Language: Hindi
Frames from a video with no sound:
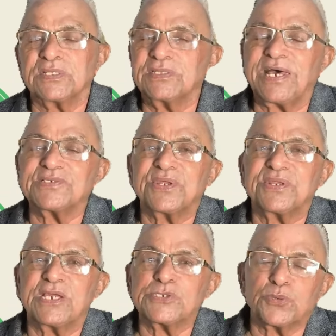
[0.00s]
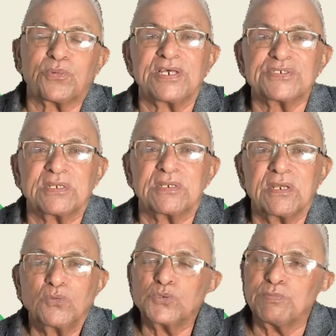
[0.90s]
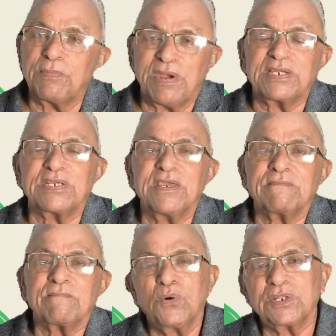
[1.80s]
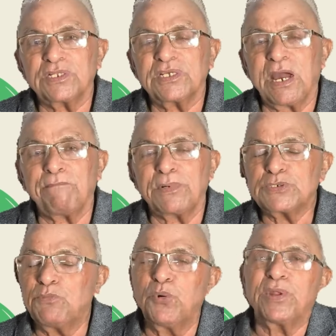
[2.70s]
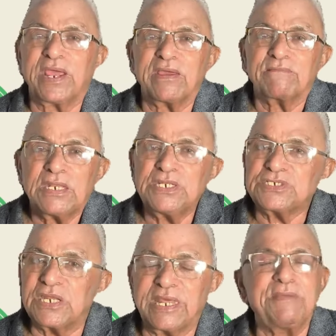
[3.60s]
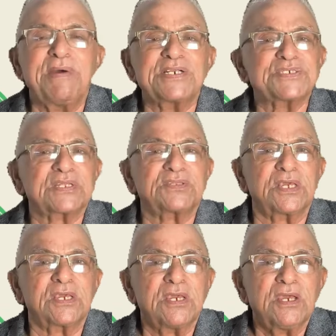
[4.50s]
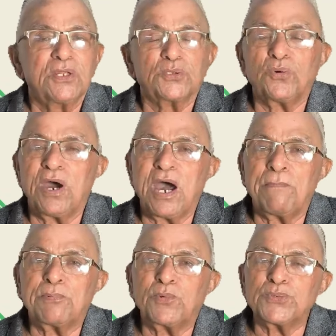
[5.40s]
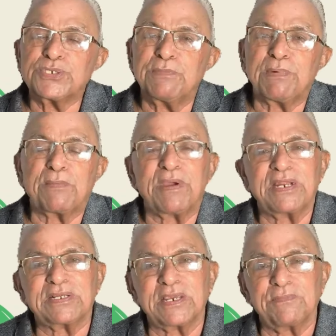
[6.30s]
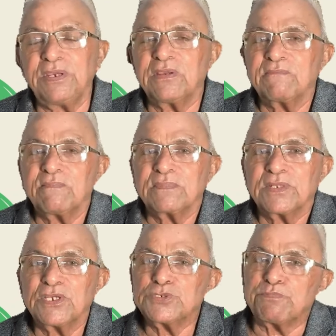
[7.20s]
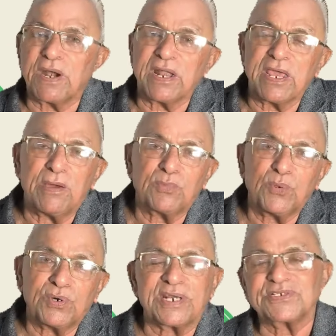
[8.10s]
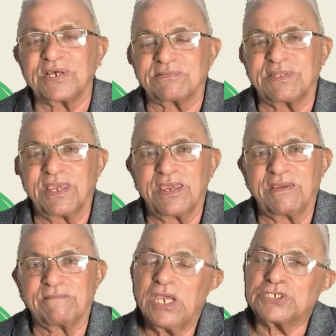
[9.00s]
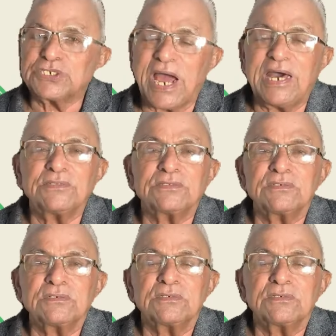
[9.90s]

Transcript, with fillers: सिद्धासन या सुखासन उसमें बैठिए और यदि आप मजबूर हैं नीचे नहीं बैठ सकते तो आप कुर्सी पर बैठ के भी इस प्राणायाम को कर सकते हैं एक शांत